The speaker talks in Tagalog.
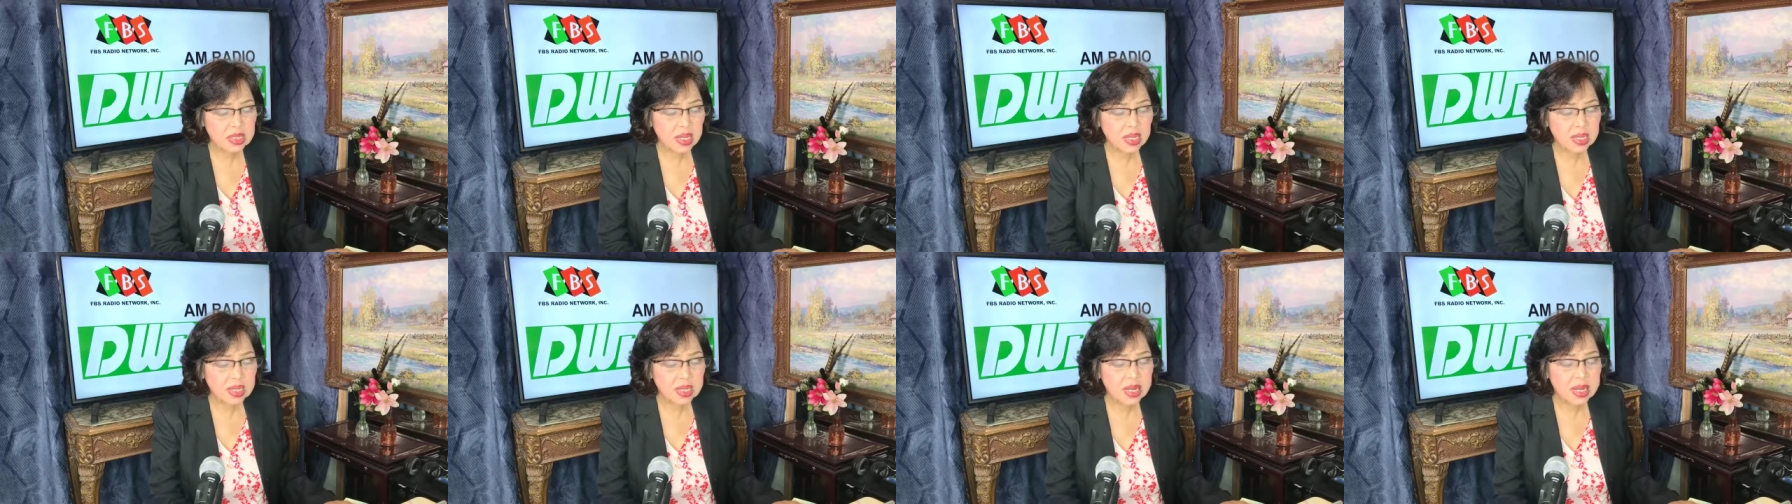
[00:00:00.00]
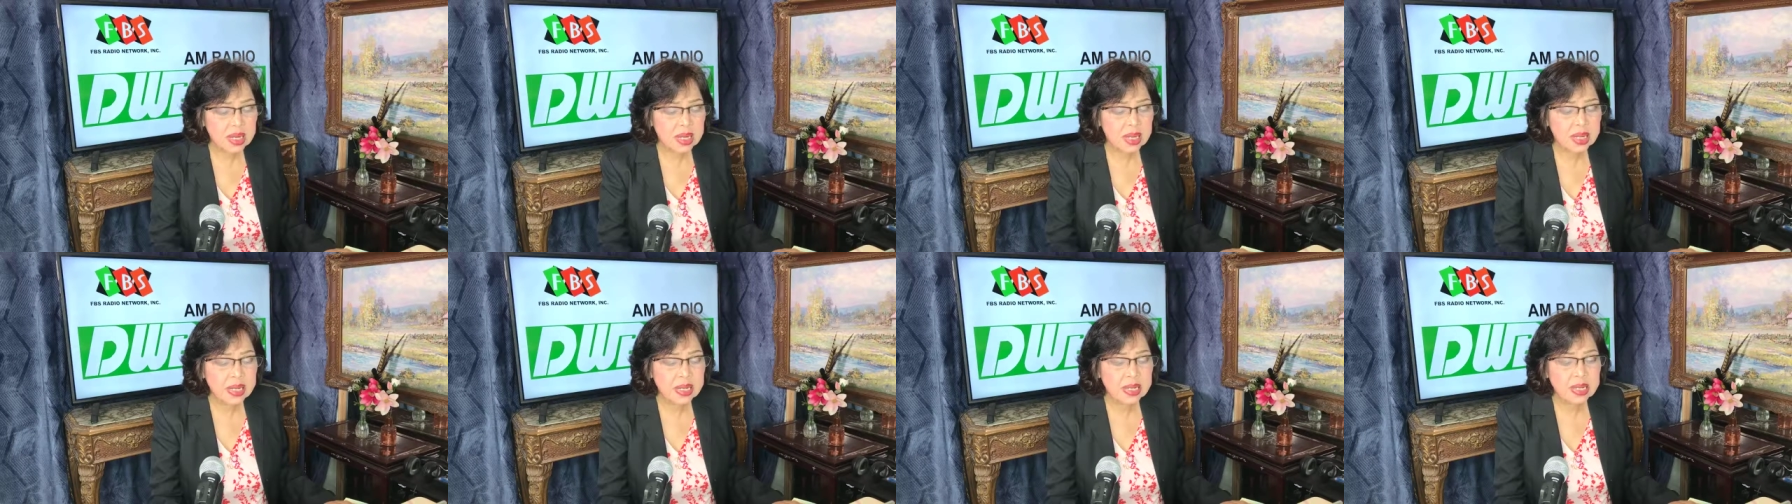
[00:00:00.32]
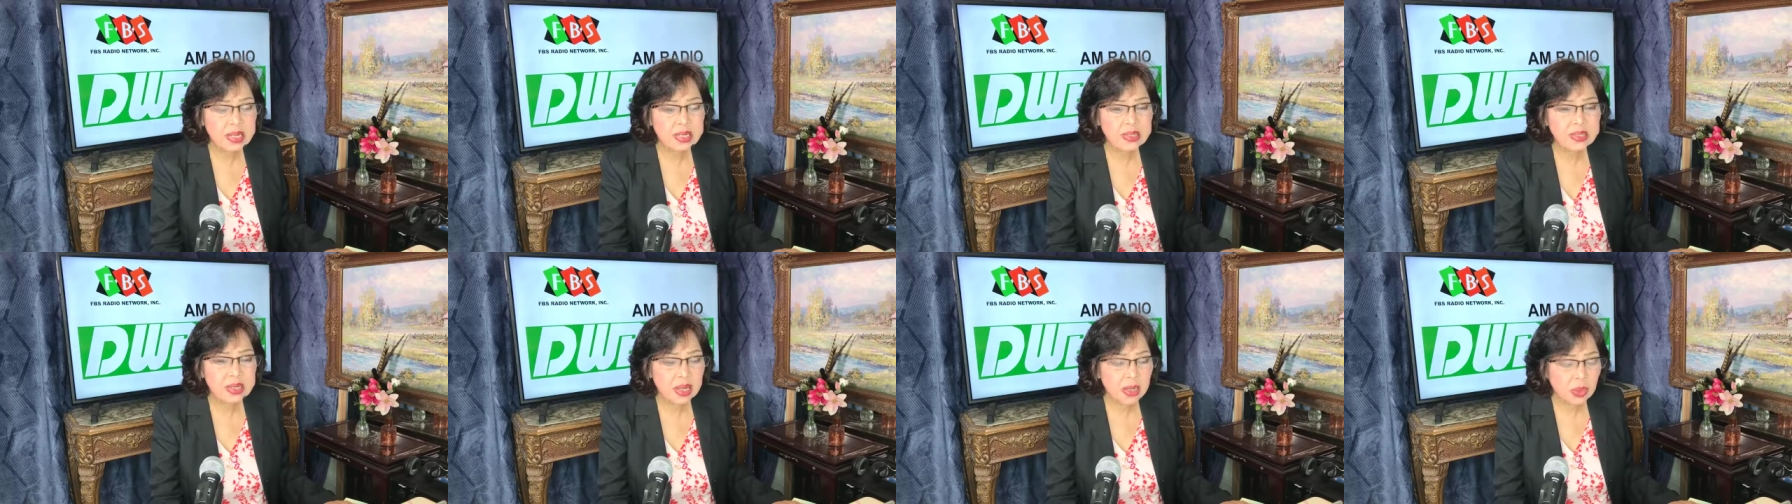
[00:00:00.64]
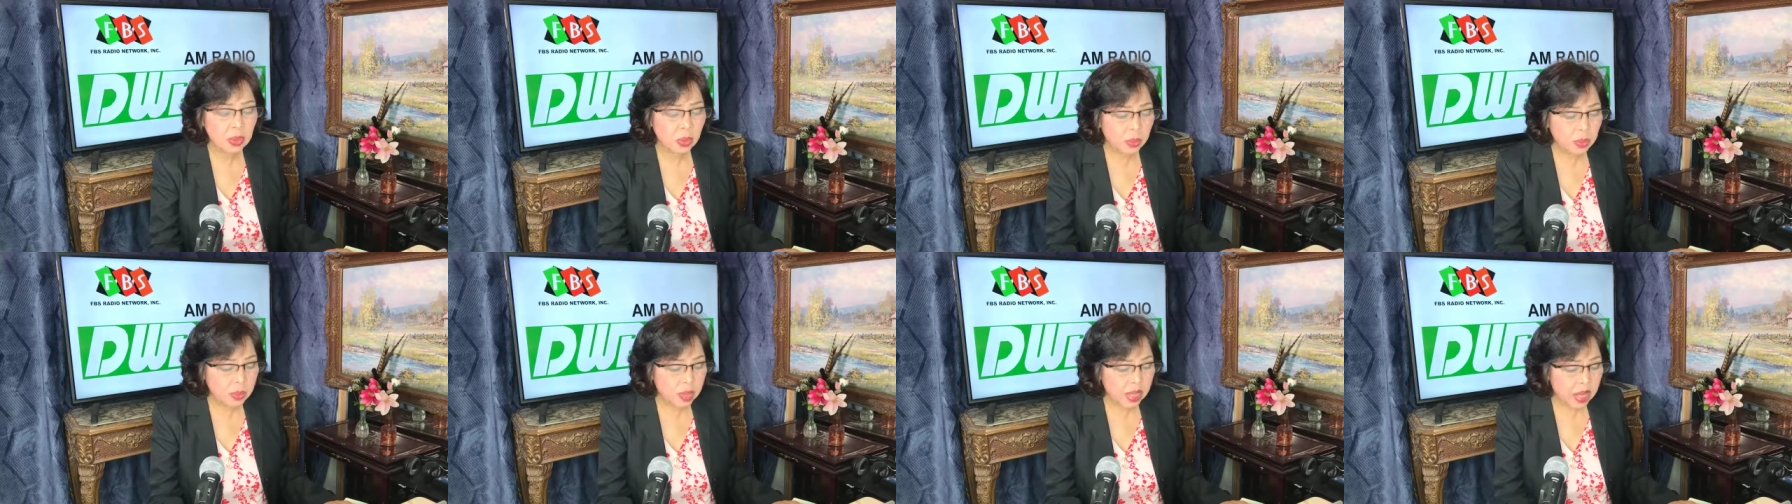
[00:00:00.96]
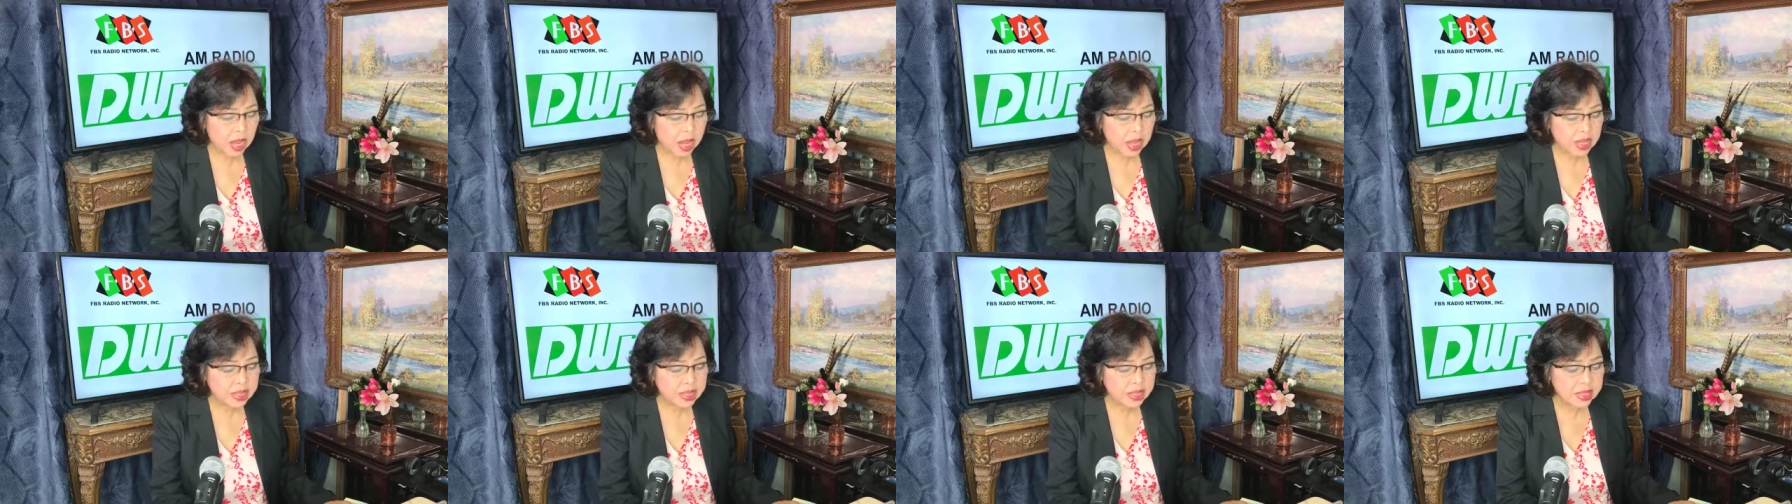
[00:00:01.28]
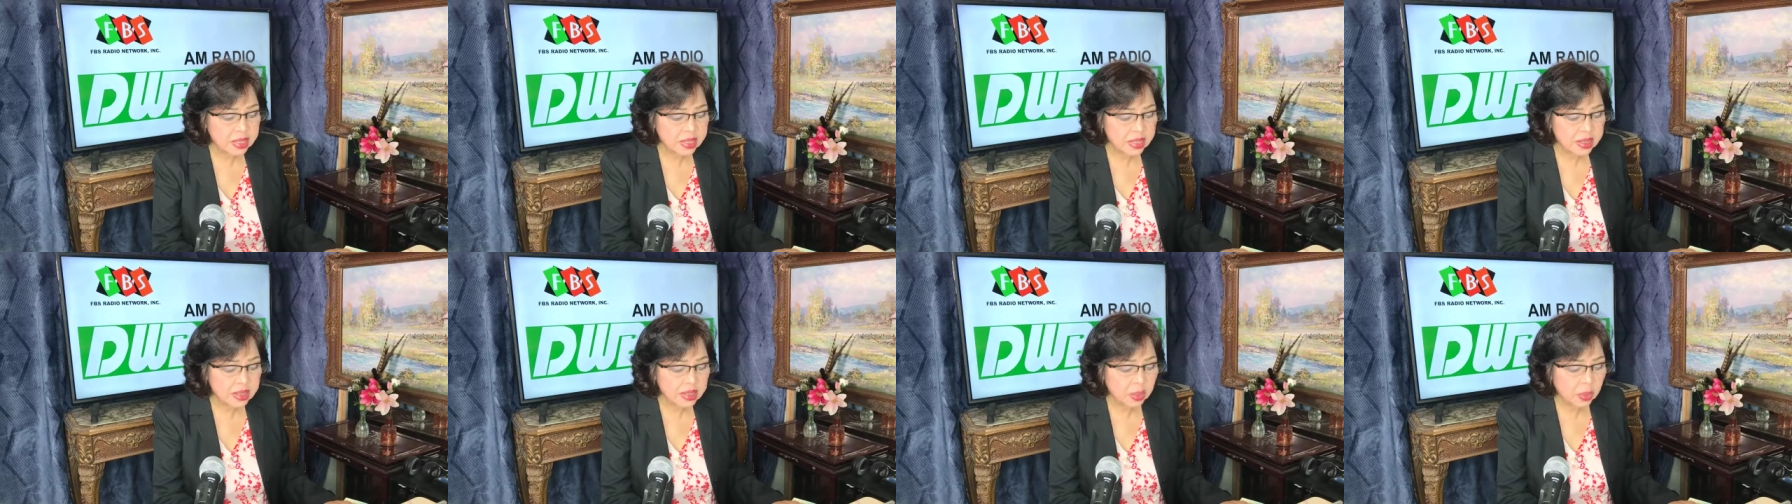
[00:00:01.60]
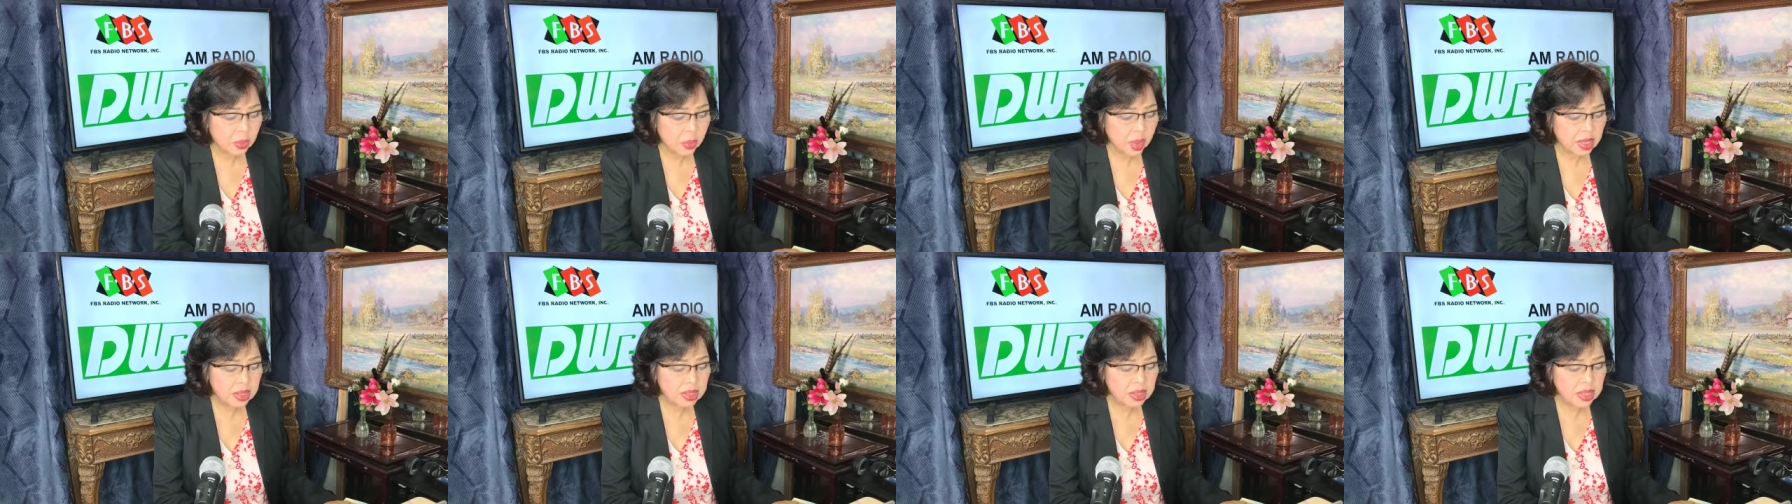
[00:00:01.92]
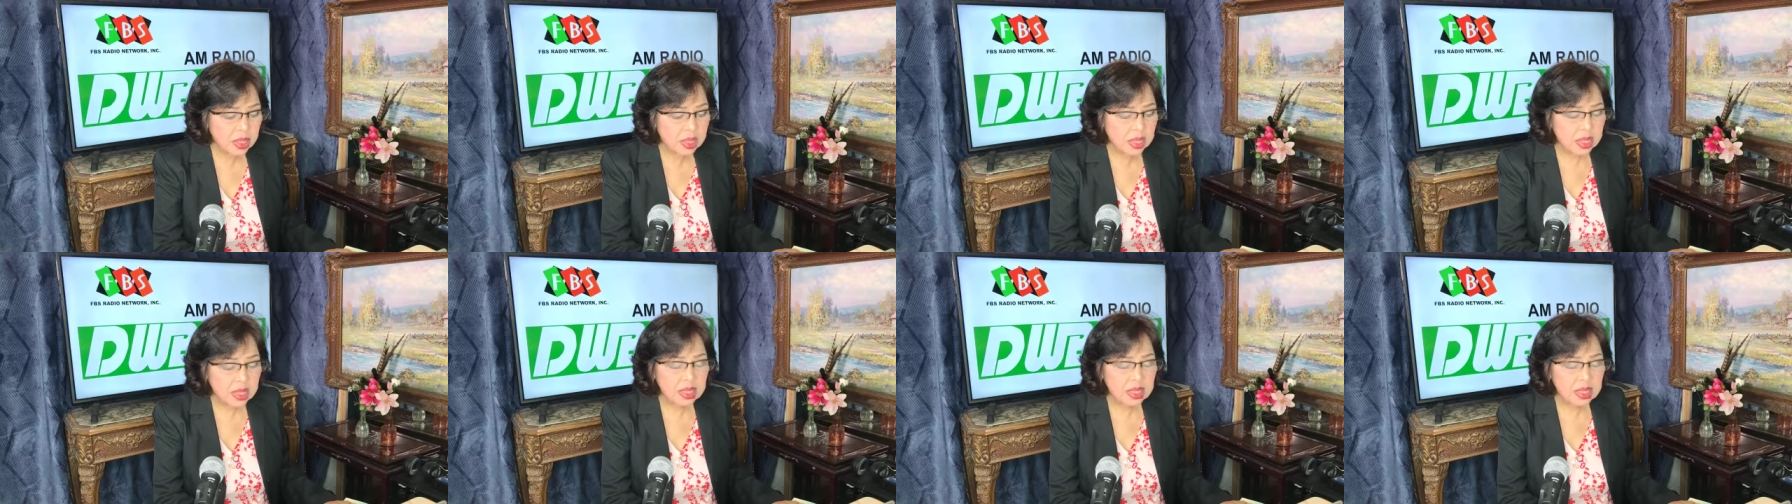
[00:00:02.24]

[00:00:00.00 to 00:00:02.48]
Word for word: naglilinis sa loob ng ating katawan.